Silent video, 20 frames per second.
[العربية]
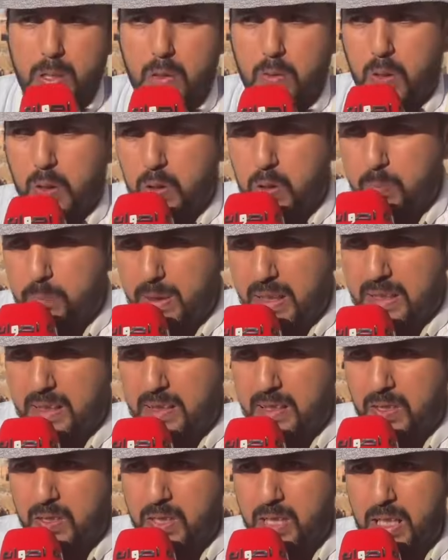وخرجوا بواحد
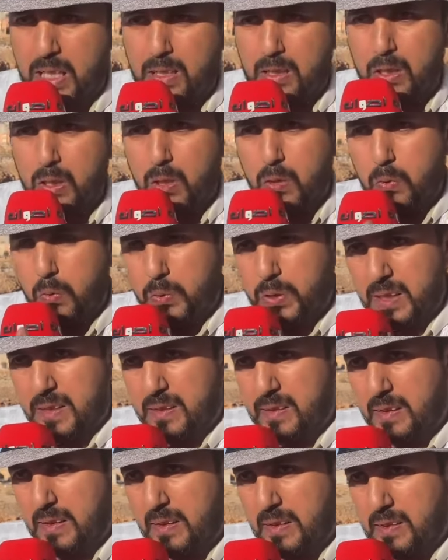اللجنه وجا
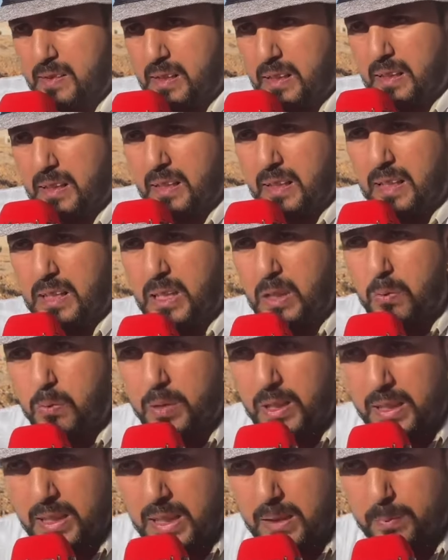السيد القائد وجا
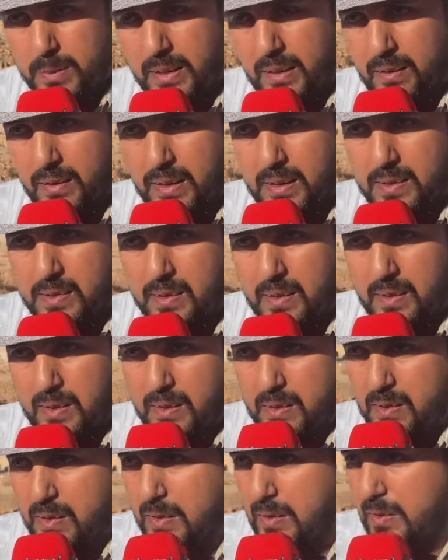النائب ديال الرئيس
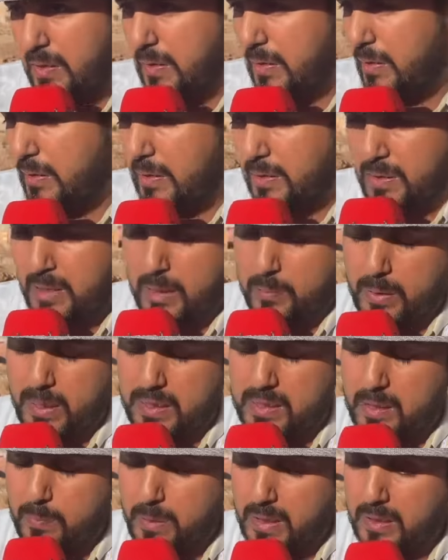النائب
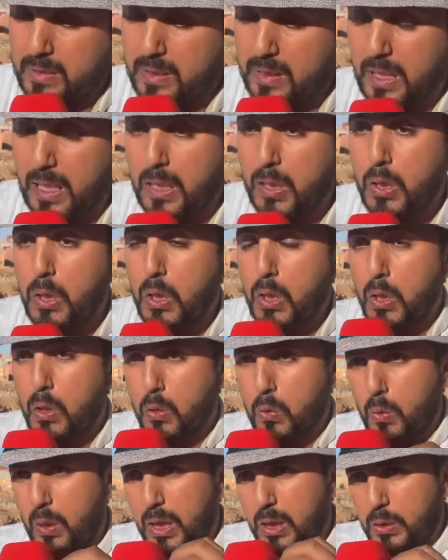رئيس البلديه
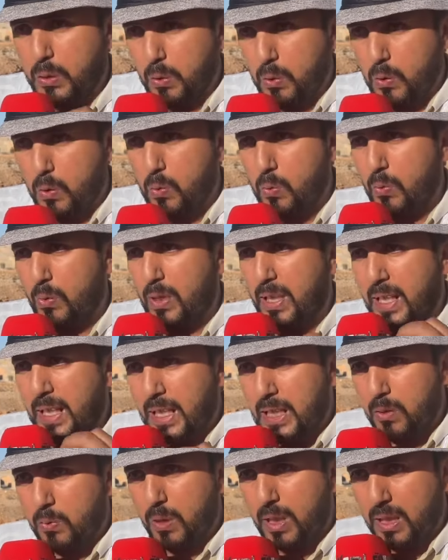وحضروا
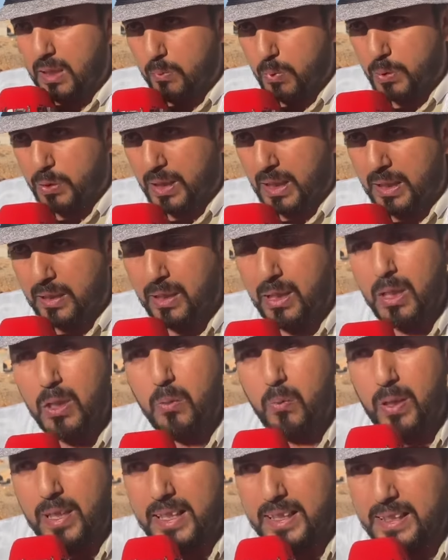وعاينوا هذا المشكل
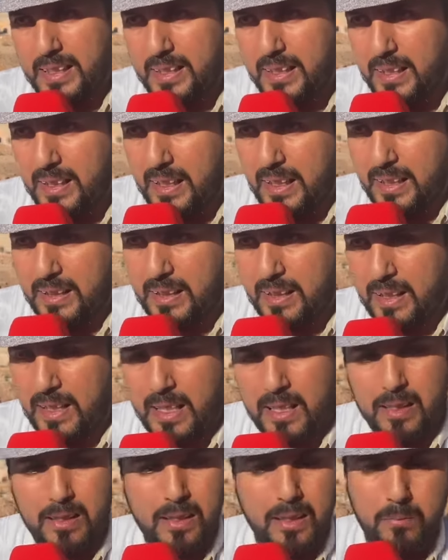ولكن الى حد
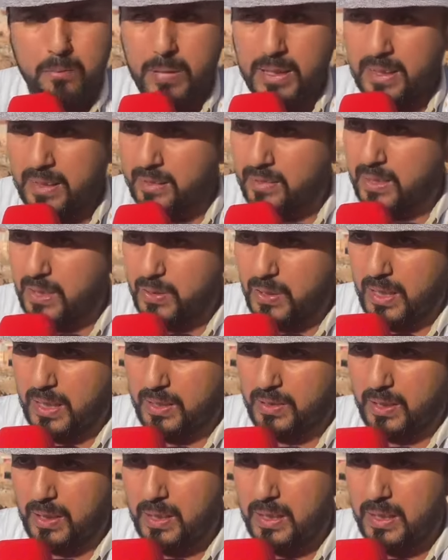الان ما كاين حتى شي حاجه